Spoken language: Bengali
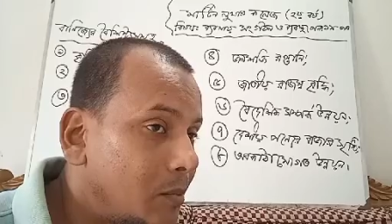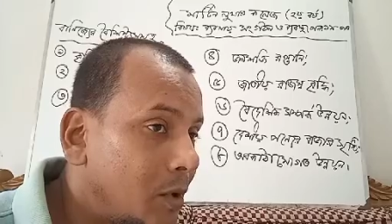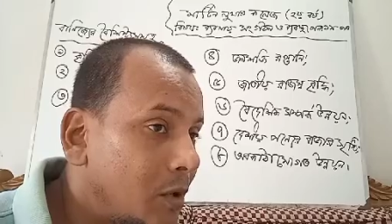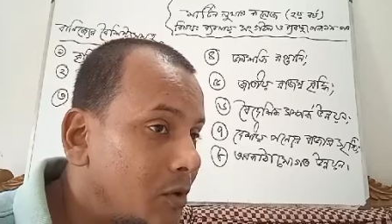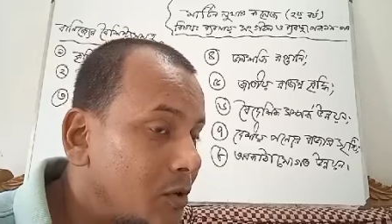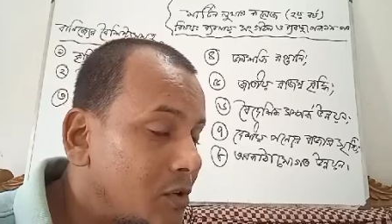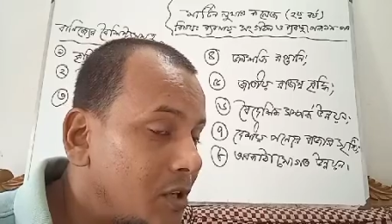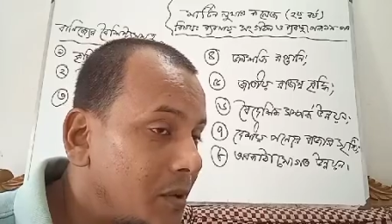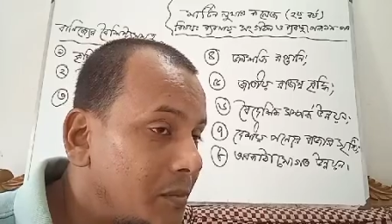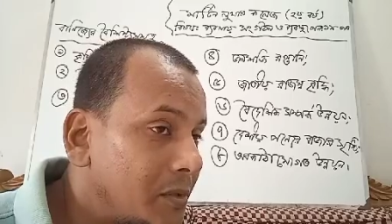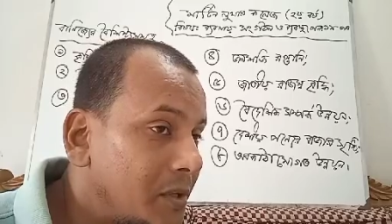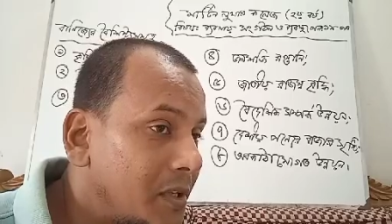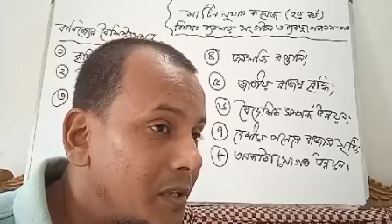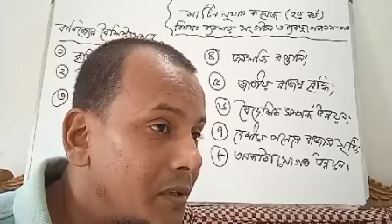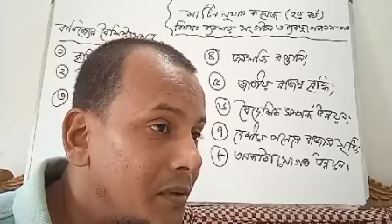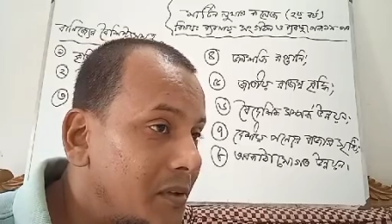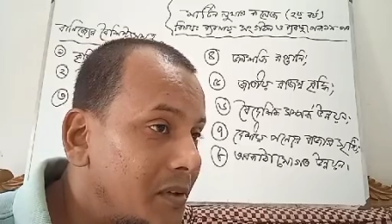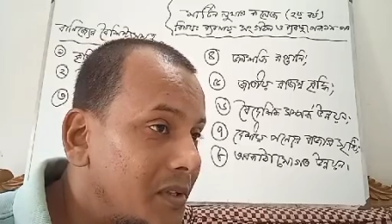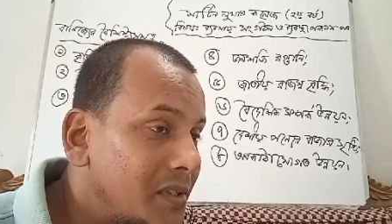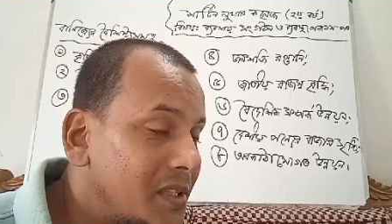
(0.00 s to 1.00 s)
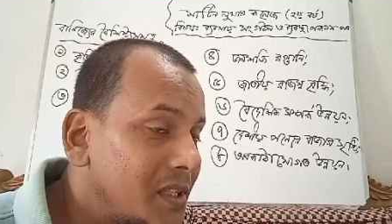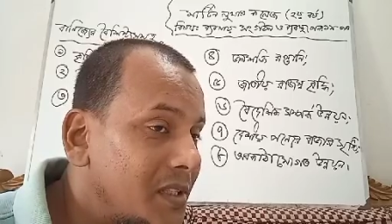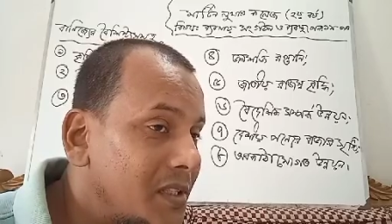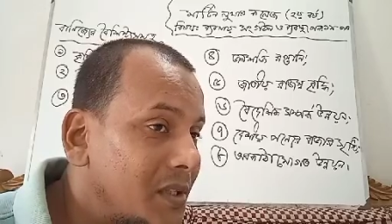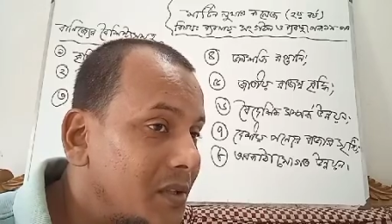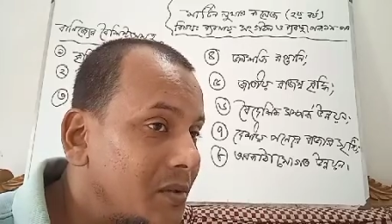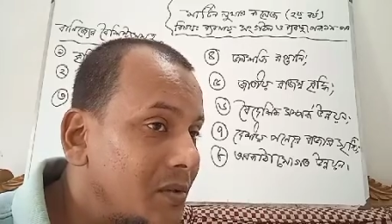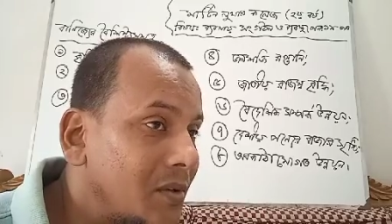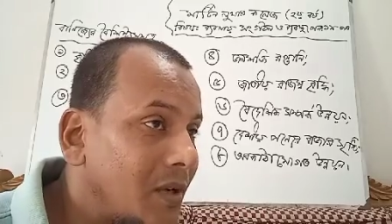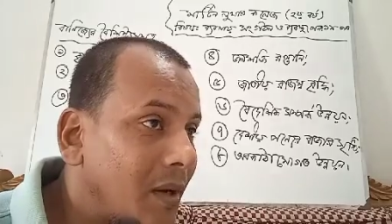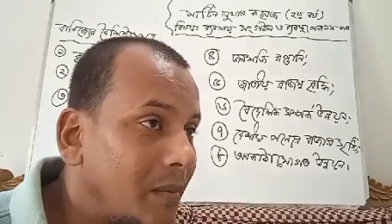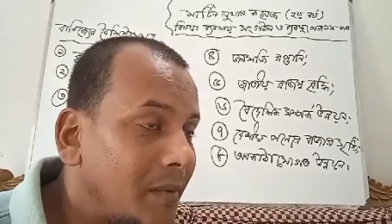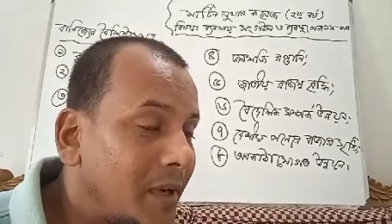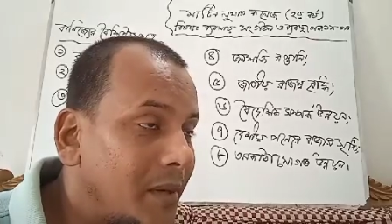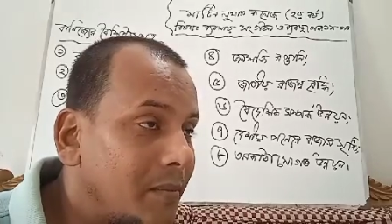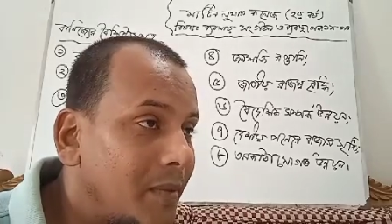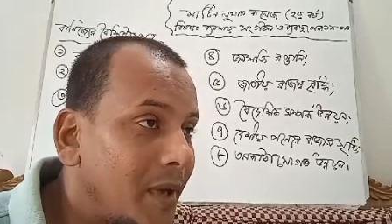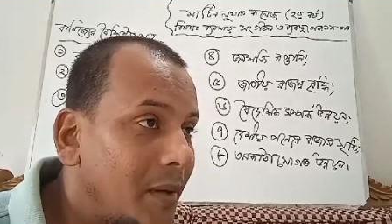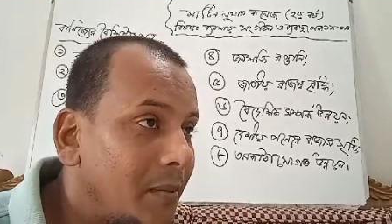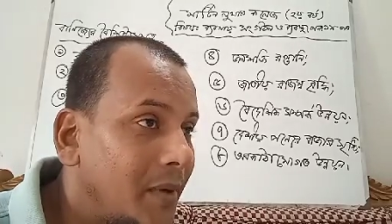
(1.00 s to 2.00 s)
পণ্য সামগ্রী রয়েছে যেগুলো
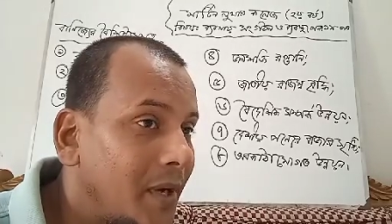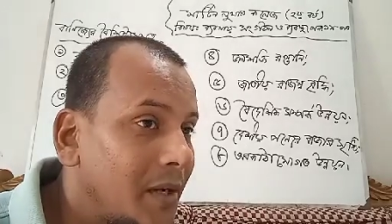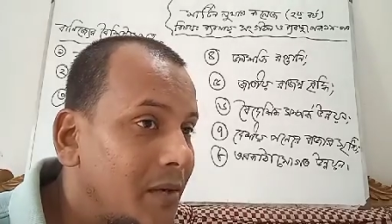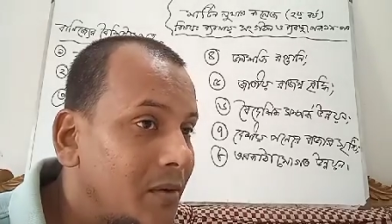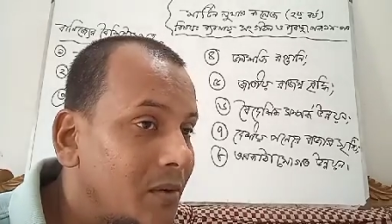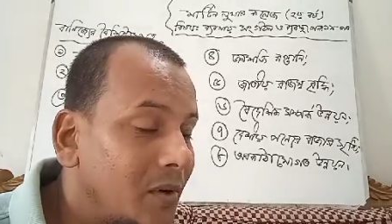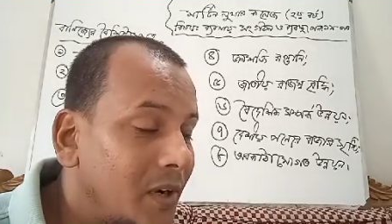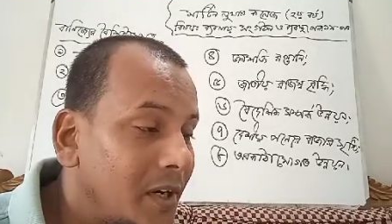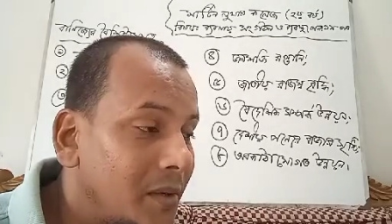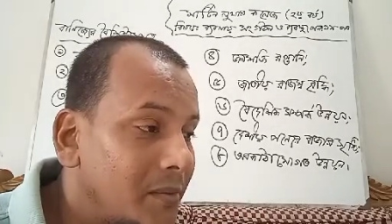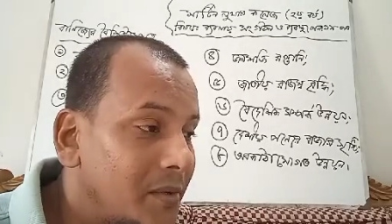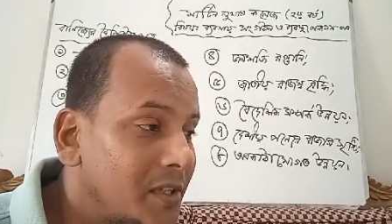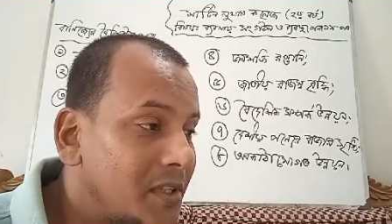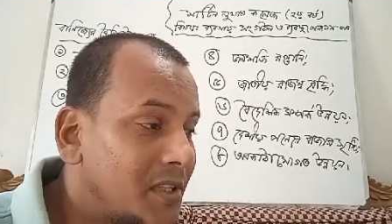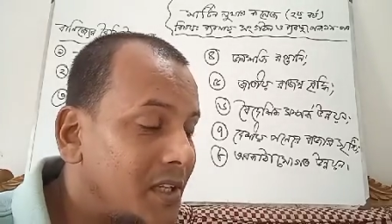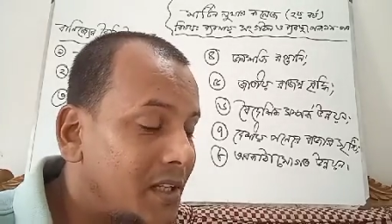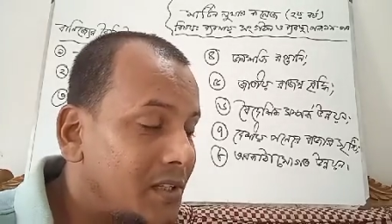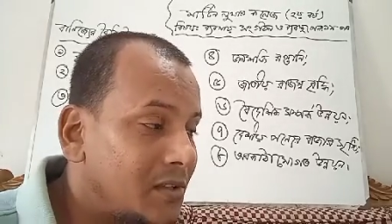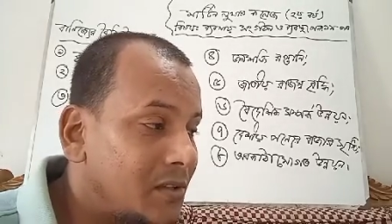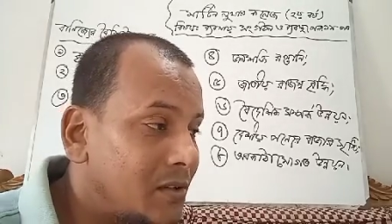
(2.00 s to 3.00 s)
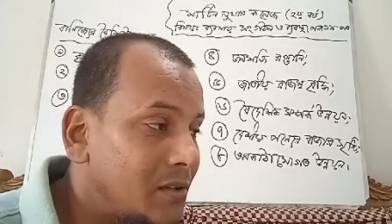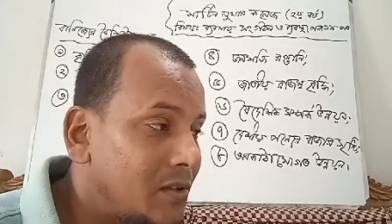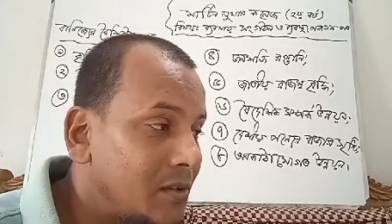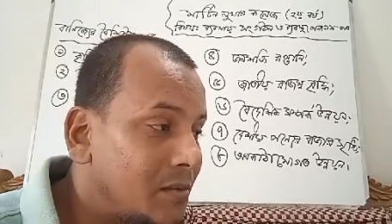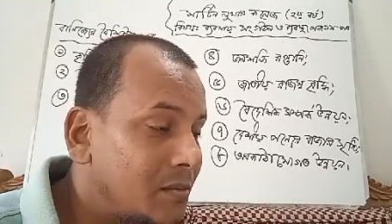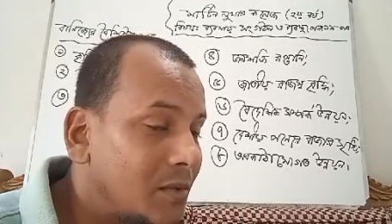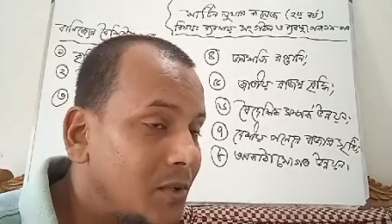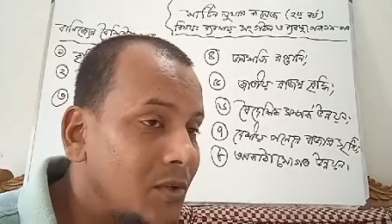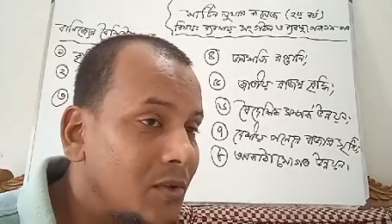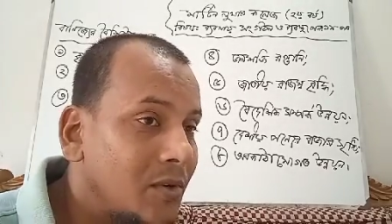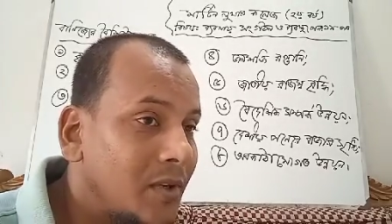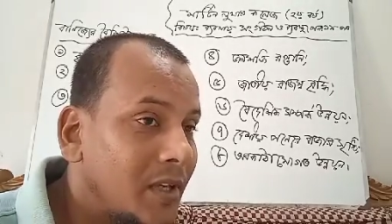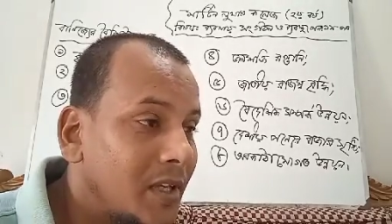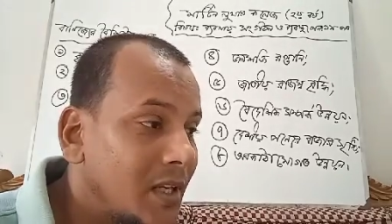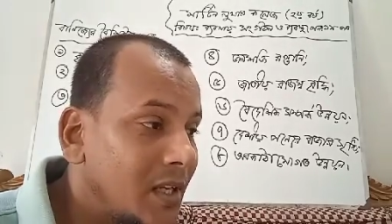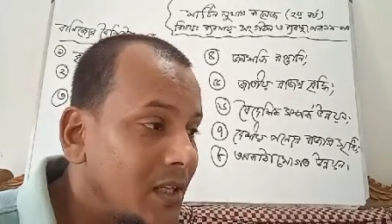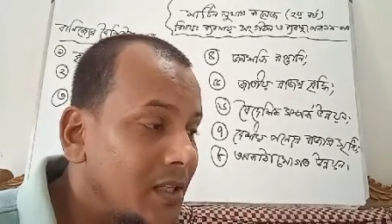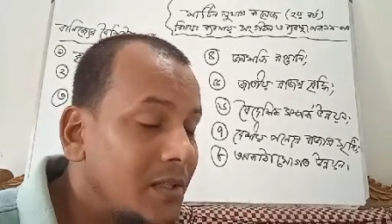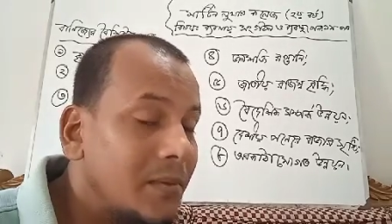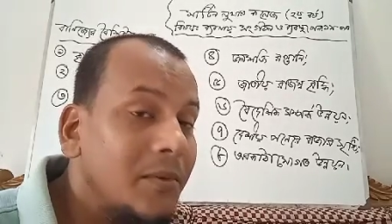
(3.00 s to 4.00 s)
আমরা ব্যবহার করে অনেক বেশি স্বাচ্ছন্দ্য বোধ
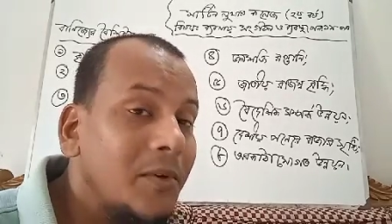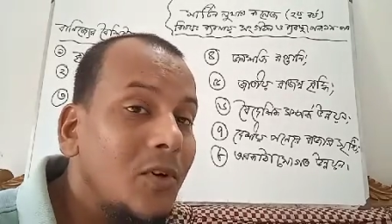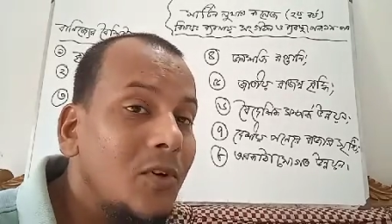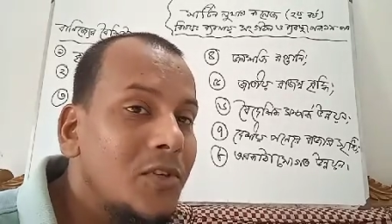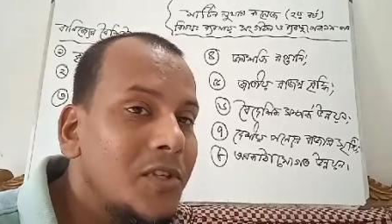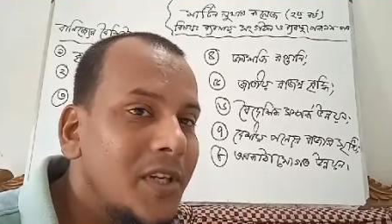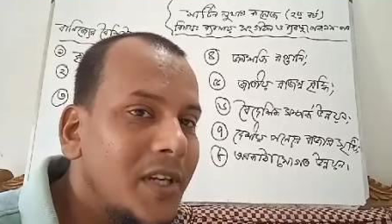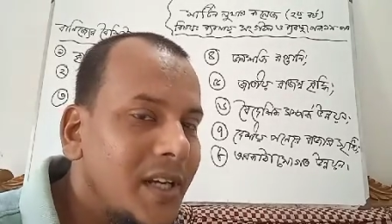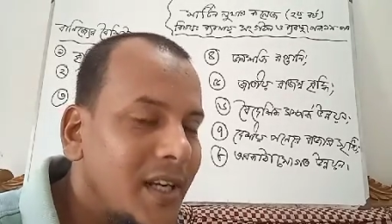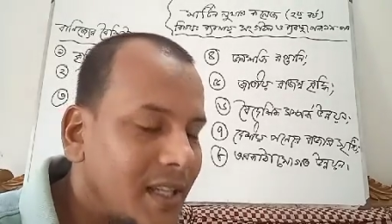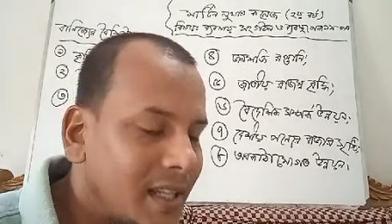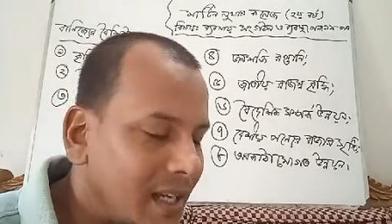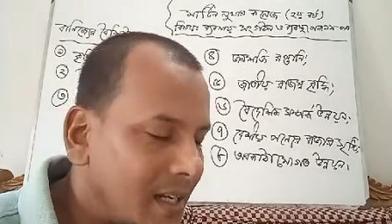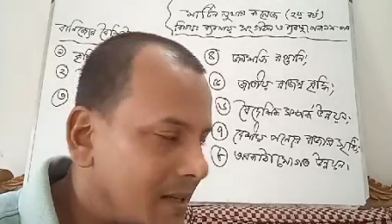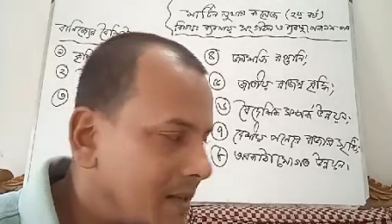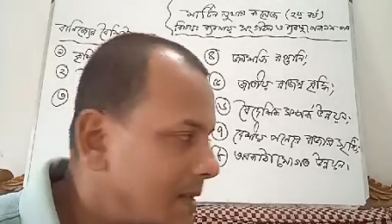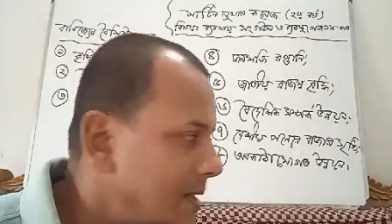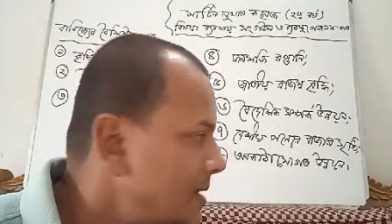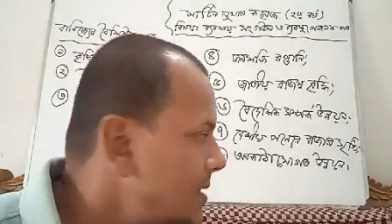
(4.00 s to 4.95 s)
করি যেমন নকশি কাঁথা